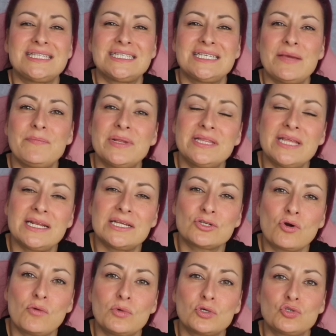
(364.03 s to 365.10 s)
siempre tienes
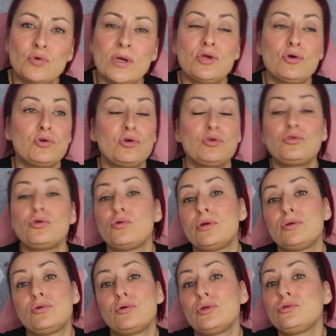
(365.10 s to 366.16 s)
como sueño, no,
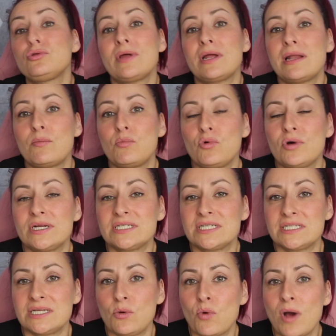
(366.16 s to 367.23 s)
todo, no en todas las mujeres
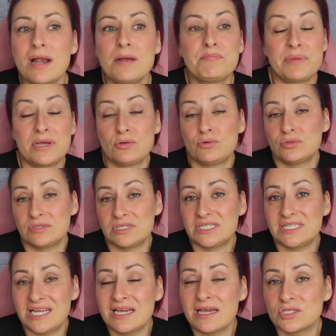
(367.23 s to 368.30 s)
es igual, pero
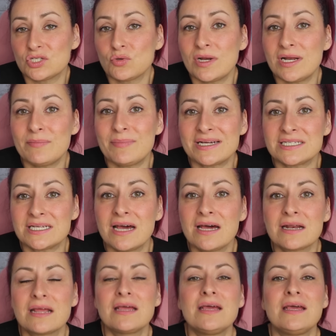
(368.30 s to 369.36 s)
sí que suele
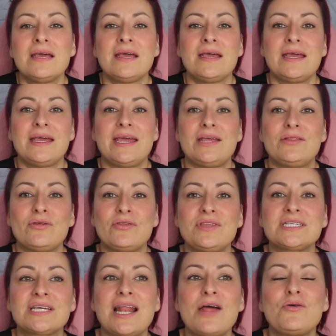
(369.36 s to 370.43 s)
pasar.
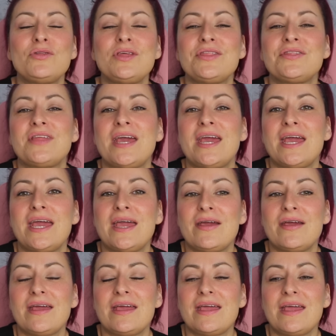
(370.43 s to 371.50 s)
Entonces, claro,
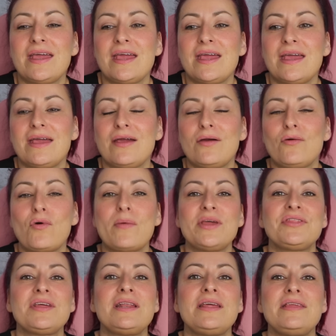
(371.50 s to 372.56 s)
dice, eh, o a
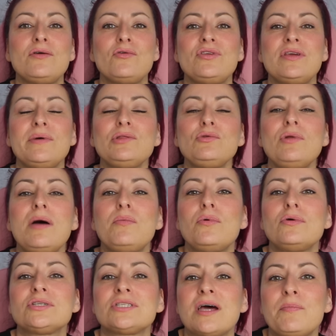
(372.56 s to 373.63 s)
veces le digo, lleva tú las
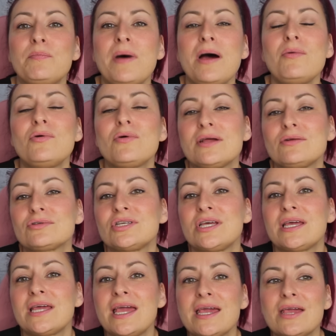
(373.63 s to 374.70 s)
bolsas, Pablo, que no
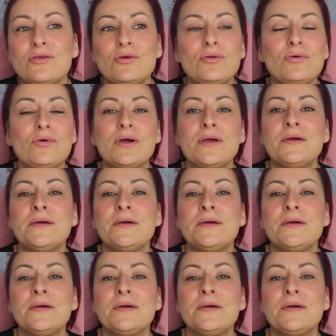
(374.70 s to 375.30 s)
sé qué, que yo no...